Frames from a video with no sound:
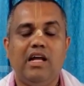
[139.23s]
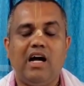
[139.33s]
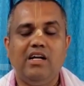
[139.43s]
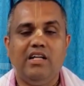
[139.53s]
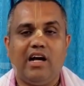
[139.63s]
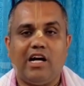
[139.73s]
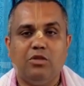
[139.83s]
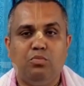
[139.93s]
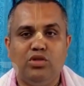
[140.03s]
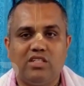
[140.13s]
ఇలాంటి
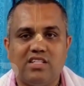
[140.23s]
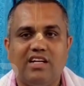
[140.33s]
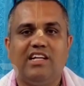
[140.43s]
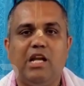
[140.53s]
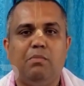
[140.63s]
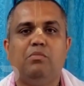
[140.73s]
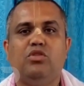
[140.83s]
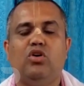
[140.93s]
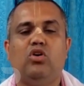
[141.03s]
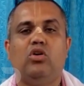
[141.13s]
అద్భుత
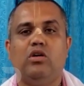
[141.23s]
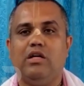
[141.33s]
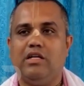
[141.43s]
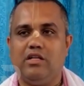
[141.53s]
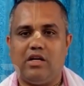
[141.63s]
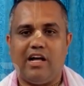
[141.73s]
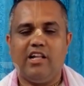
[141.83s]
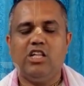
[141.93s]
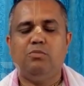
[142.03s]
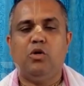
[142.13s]
సంకల్పంతో
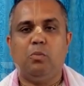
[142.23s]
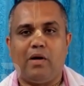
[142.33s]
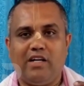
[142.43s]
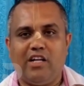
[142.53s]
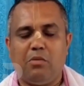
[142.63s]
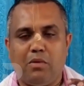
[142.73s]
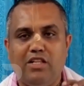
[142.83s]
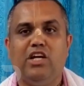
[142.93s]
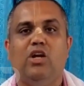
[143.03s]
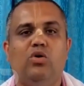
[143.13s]
అనంతపూర్ పట్టణ
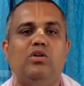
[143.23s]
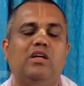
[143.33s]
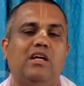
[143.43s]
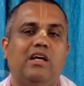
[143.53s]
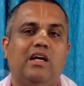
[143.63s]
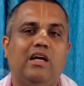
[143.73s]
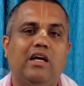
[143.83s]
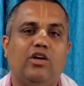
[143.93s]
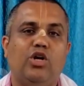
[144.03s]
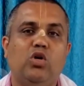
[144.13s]
మధ్యలో
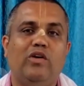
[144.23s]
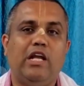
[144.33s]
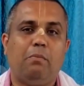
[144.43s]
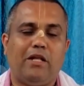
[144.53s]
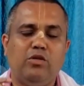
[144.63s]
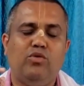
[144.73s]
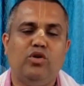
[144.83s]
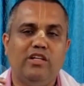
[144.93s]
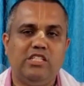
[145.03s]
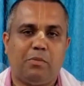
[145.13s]
రెండు వేల
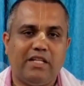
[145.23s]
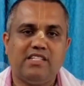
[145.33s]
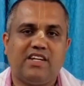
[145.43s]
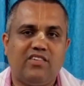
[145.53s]
పదమూడు నుంచి పది